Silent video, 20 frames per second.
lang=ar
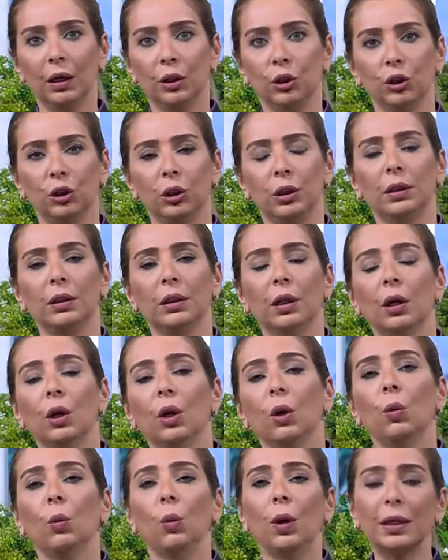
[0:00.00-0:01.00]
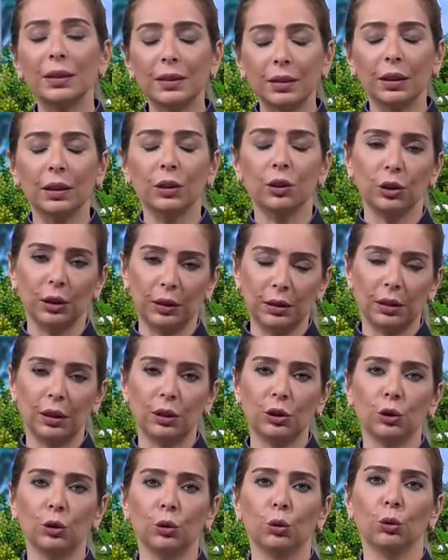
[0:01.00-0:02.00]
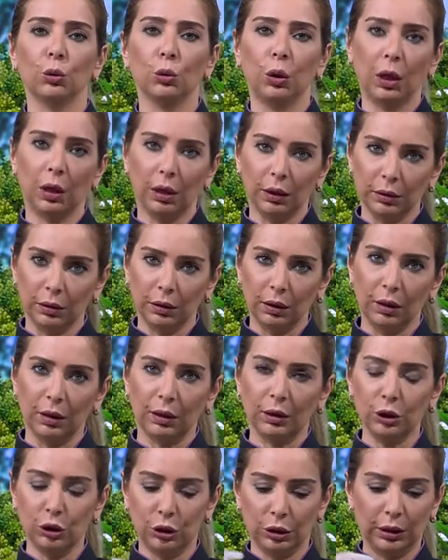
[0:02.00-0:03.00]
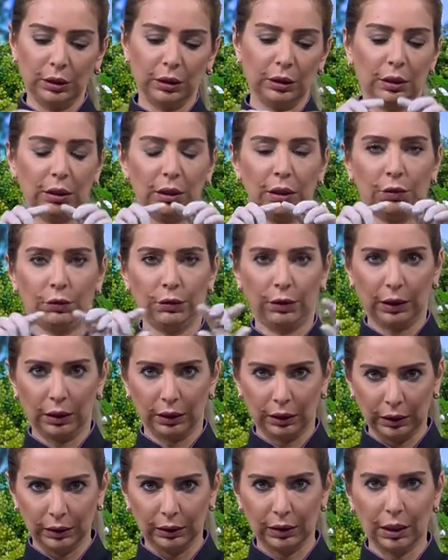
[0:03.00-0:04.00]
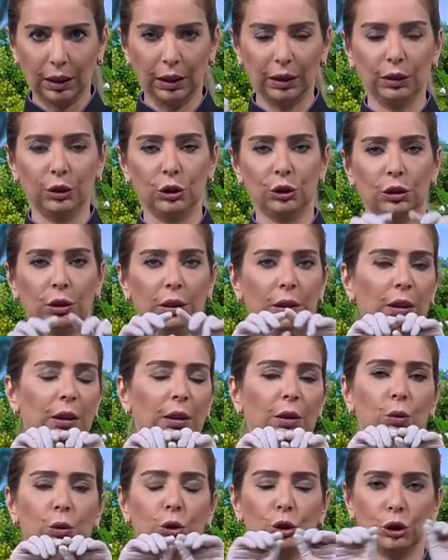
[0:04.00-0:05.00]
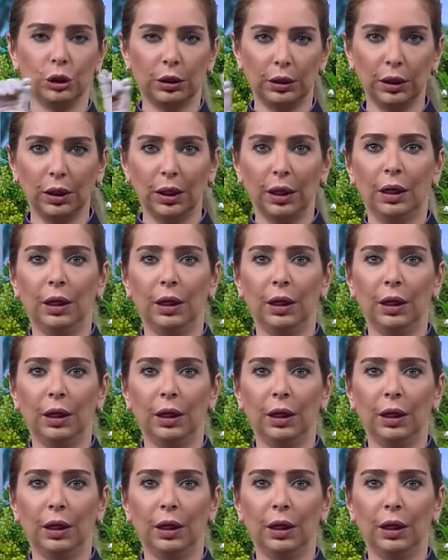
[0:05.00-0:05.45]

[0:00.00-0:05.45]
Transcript: جديده واذكى شيء اذكى شيء انه نروح على العطار نشتري القرفه عيدان نشتري كل شيء